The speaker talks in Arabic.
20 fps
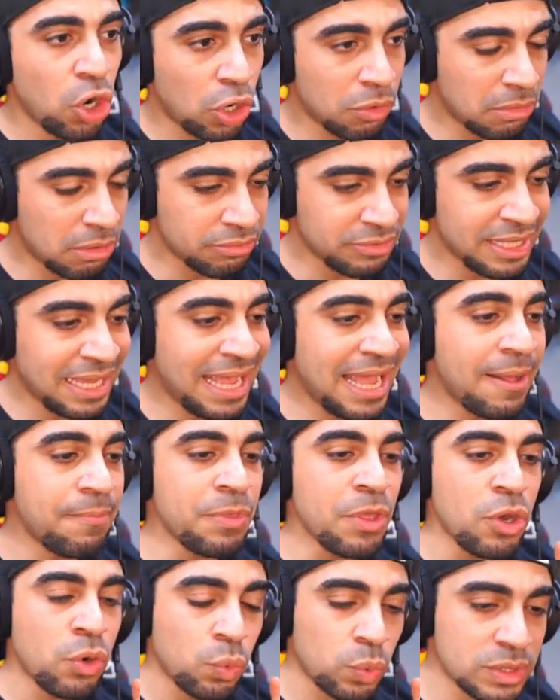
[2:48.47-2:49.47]
وممتعة
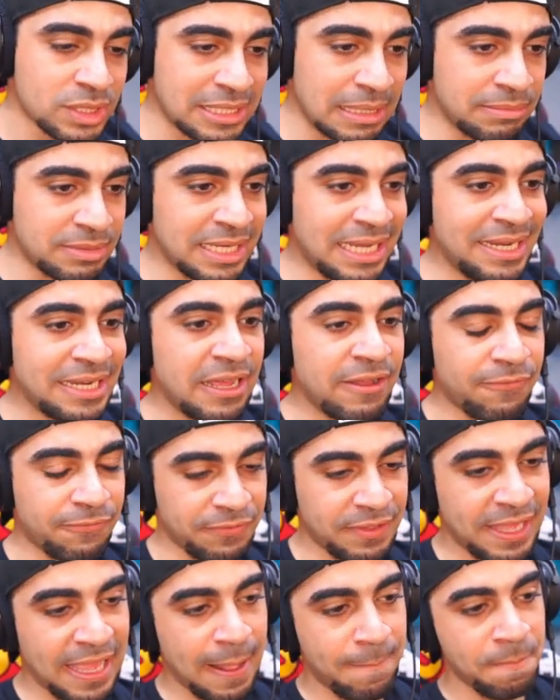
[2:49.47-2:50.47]
واستمتعنا
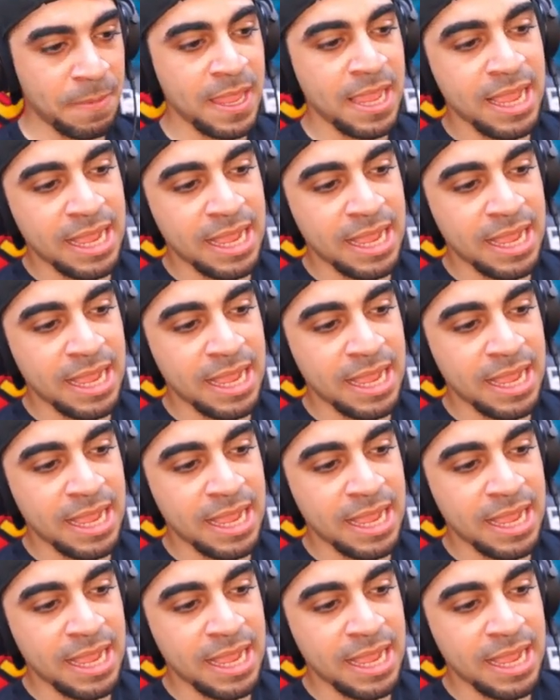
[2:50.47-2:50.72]
فيها